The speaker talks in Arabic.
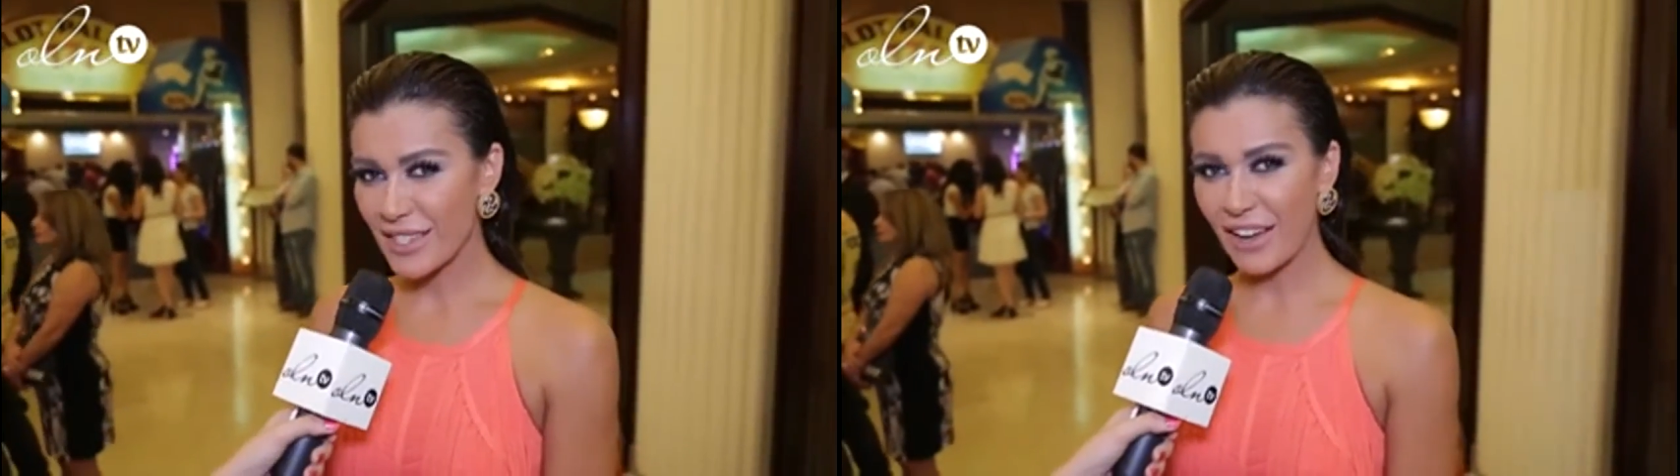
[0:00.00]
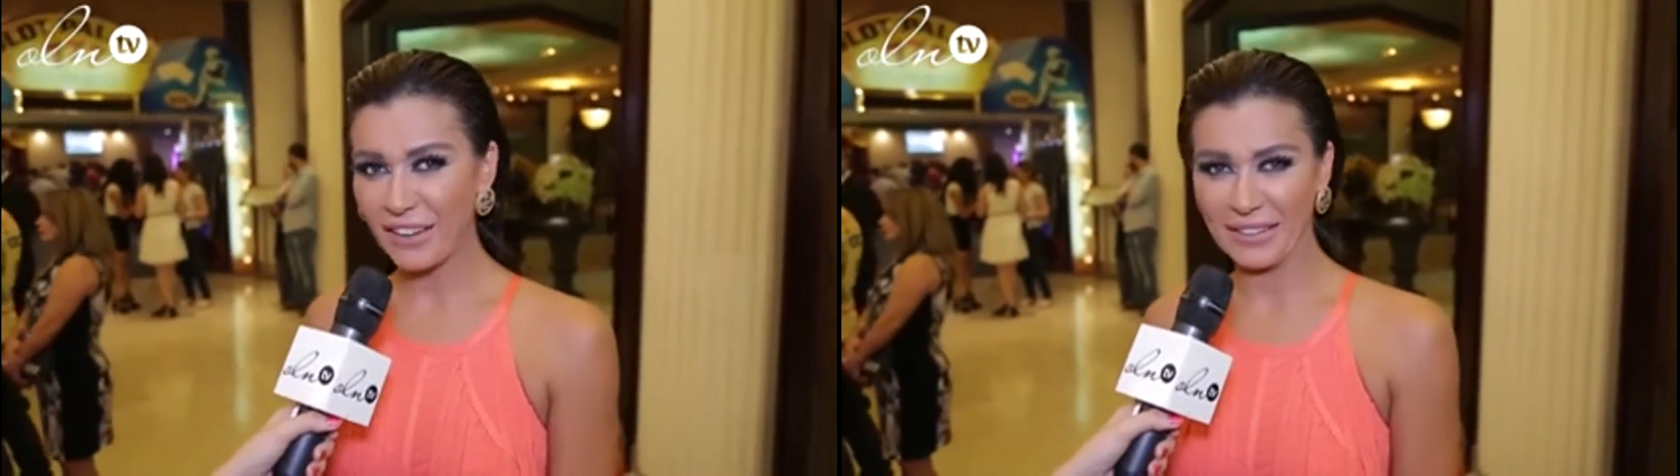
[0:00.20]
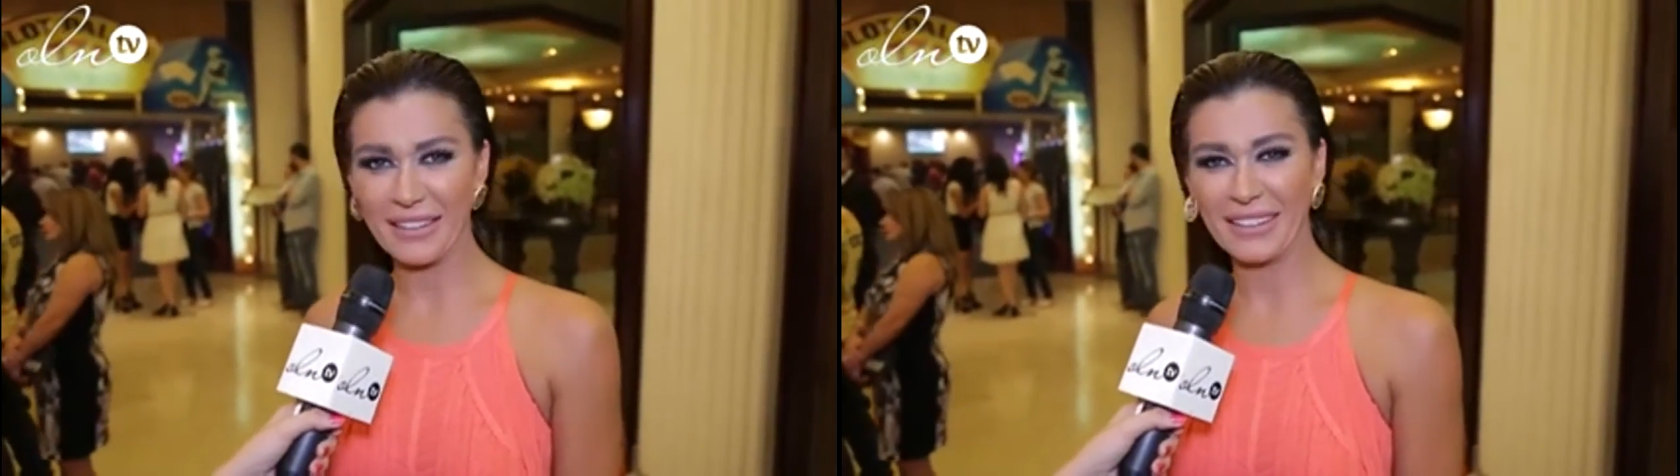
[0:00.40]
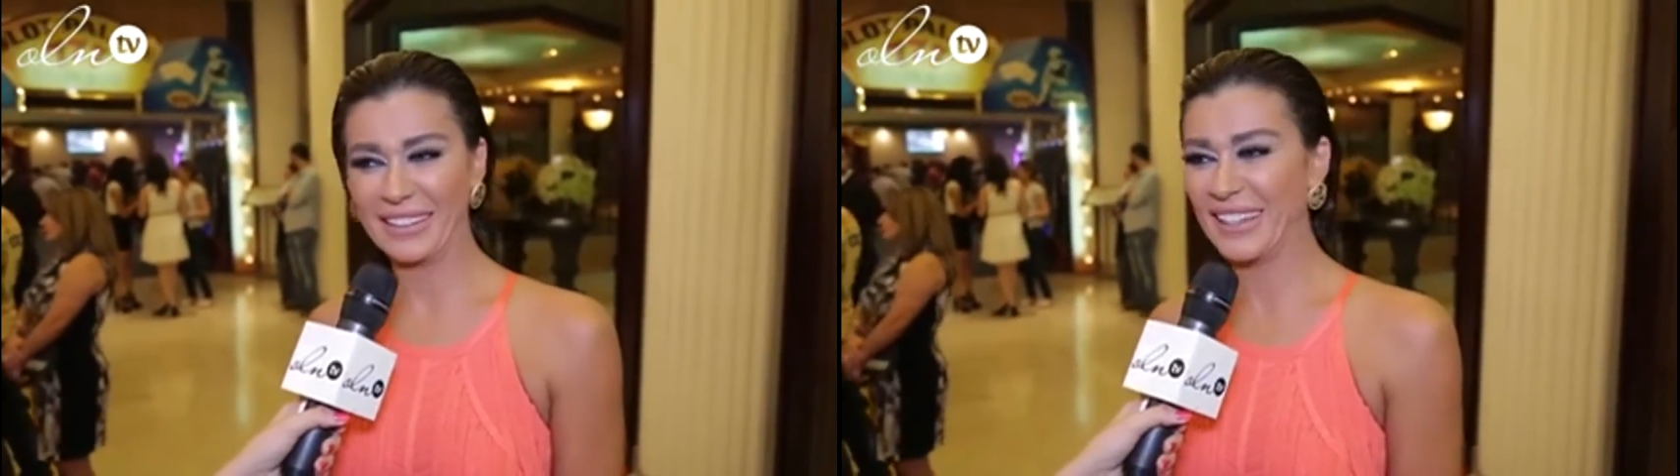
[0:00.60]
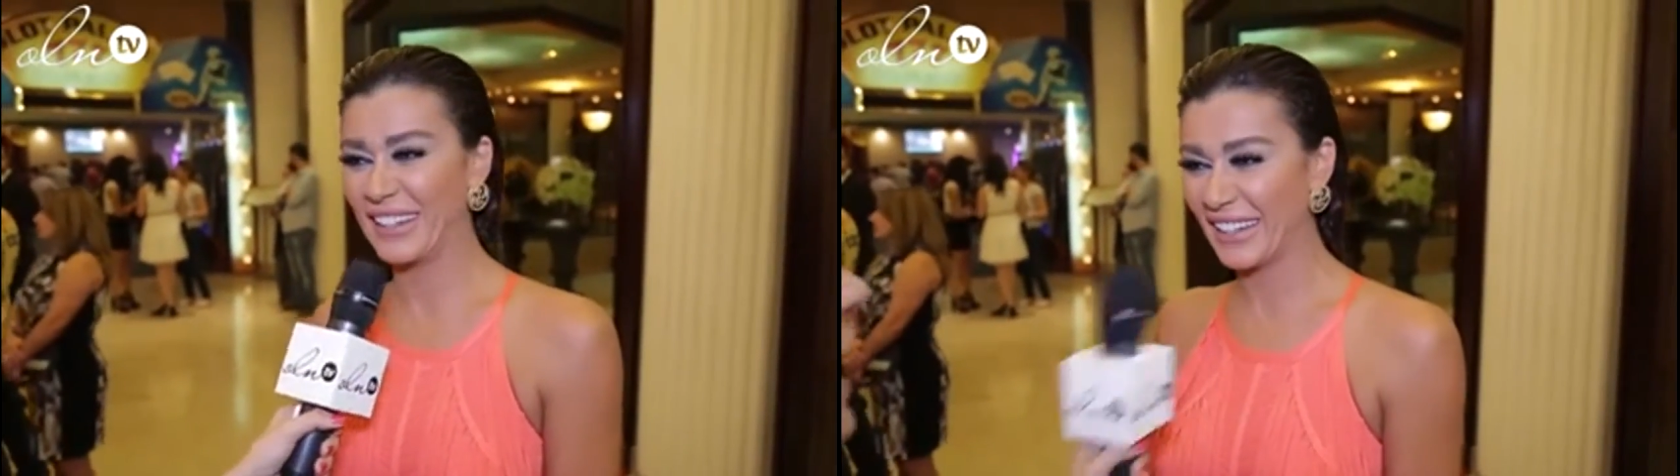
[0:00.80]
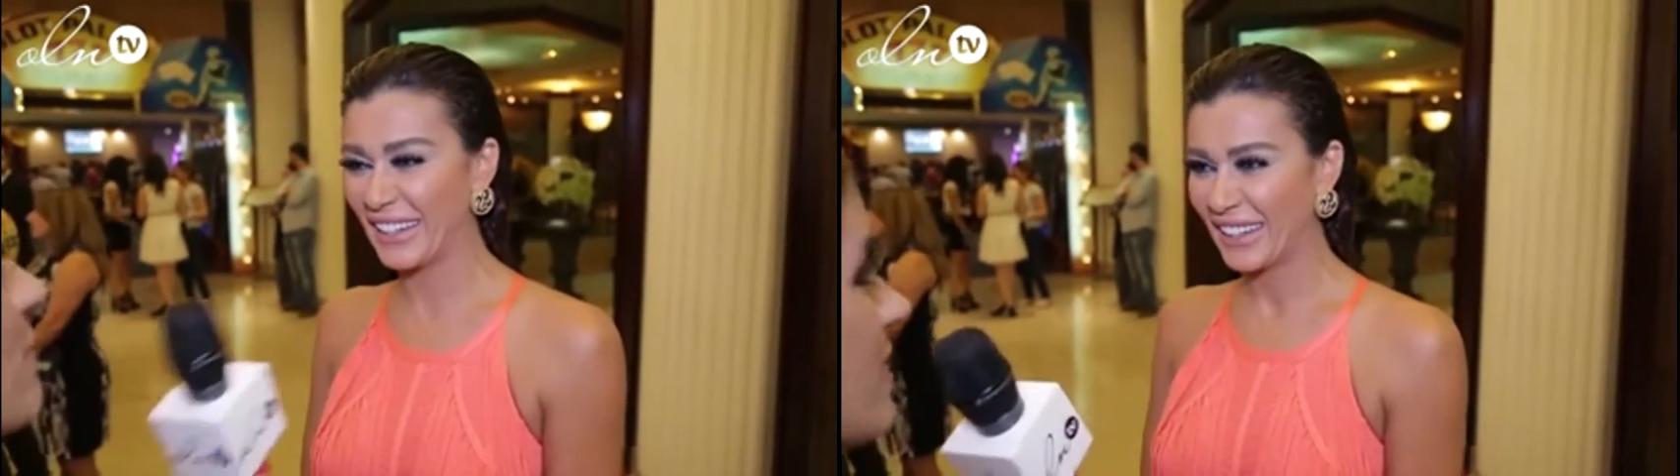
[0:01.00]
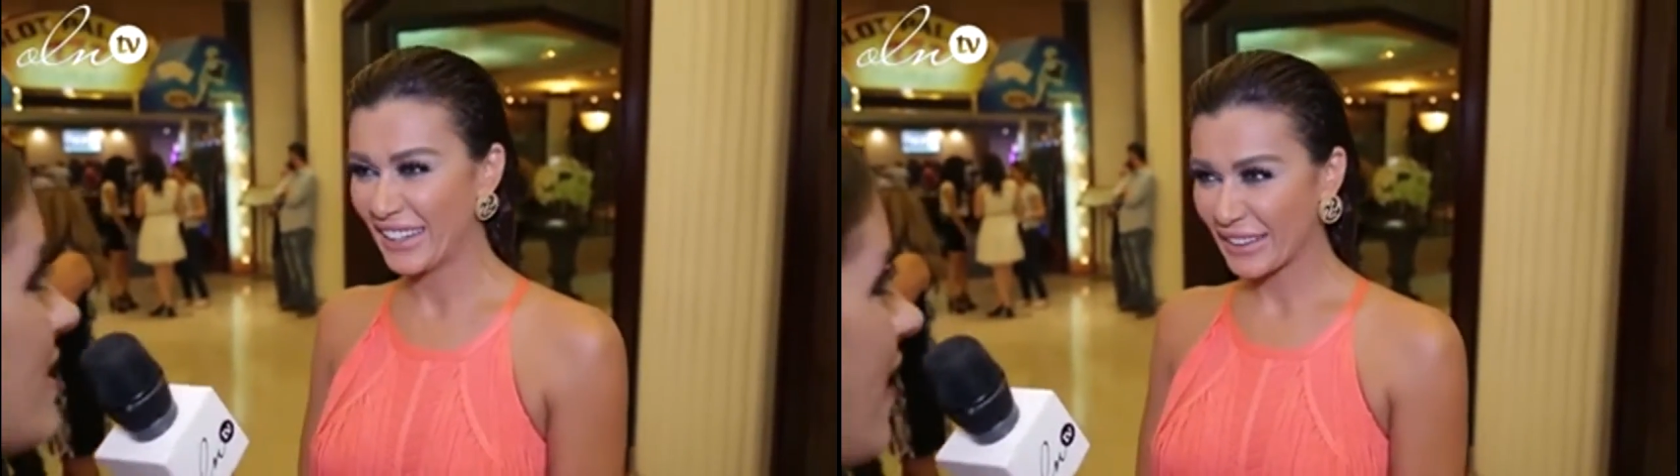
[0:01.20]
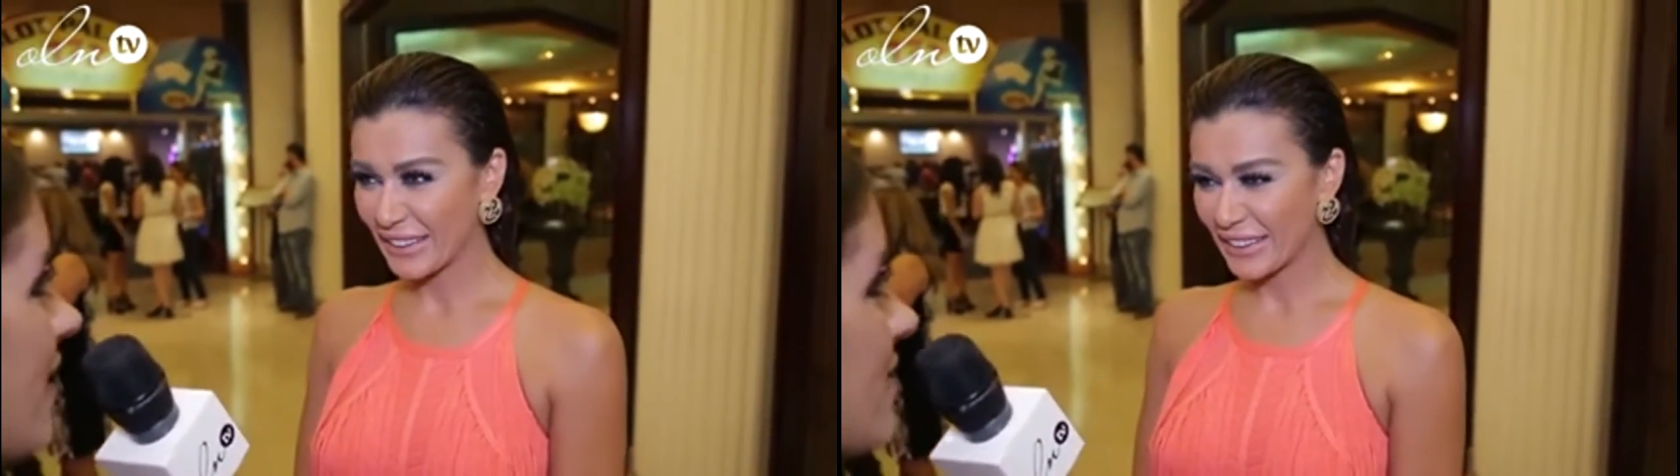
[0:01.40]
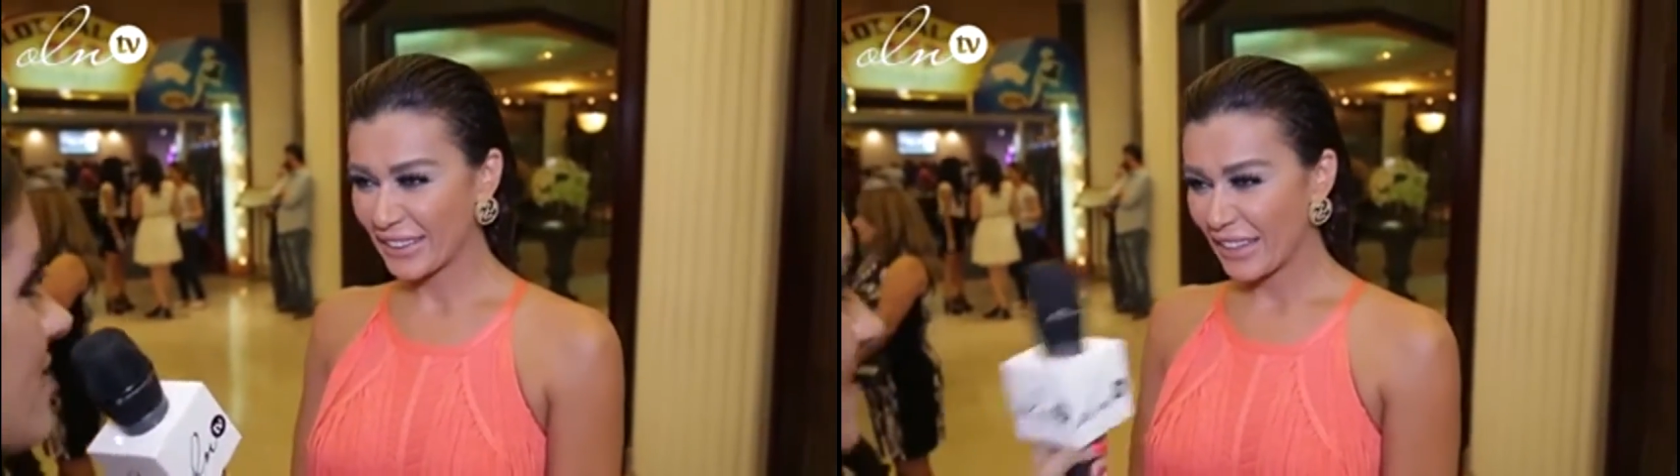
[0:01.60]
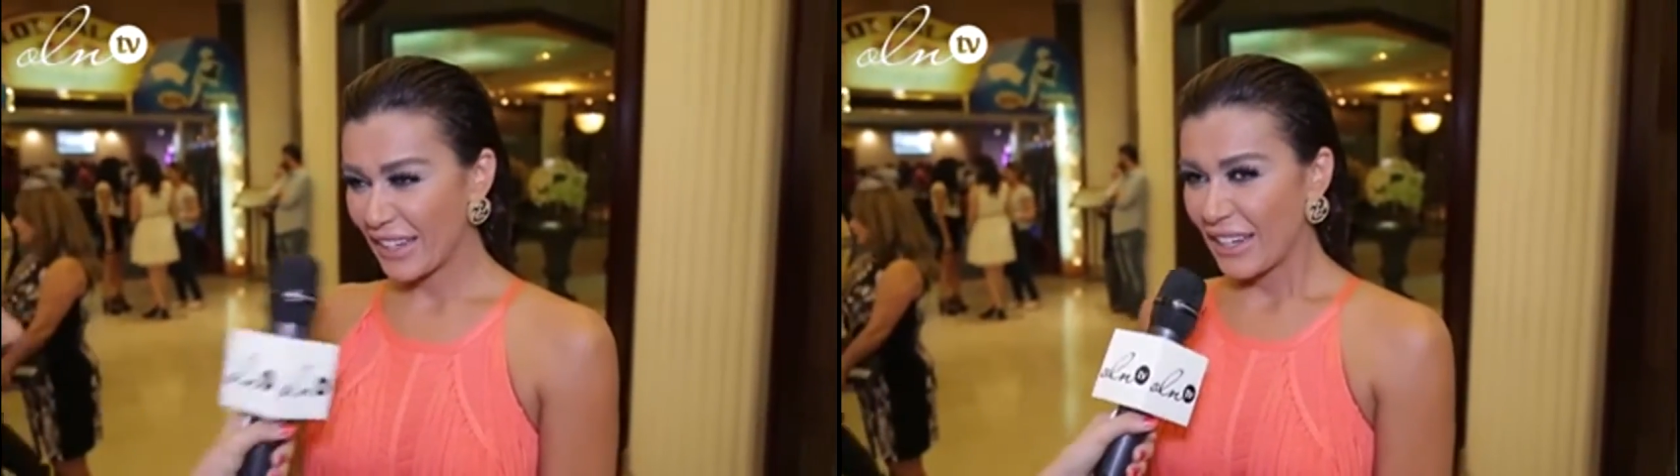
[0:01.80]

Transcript: صحيح إمتى العرض؟